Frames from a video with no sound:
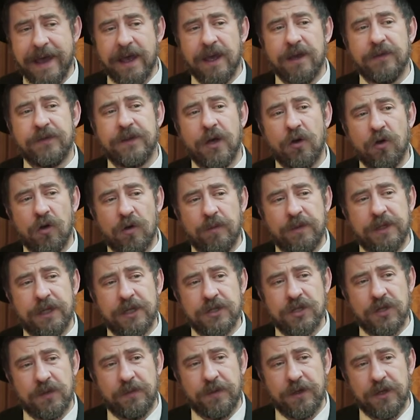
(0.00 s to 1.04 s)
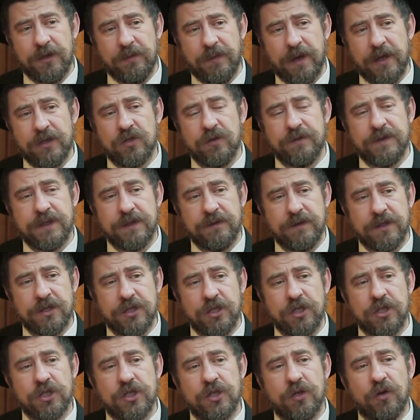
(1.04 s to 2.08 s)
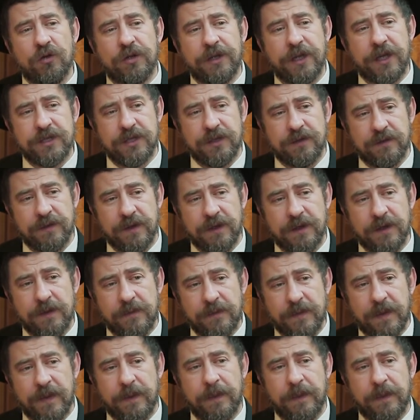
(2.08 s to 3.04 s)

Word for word: И второе, мы должны понимать, что Всевышний ждет нашего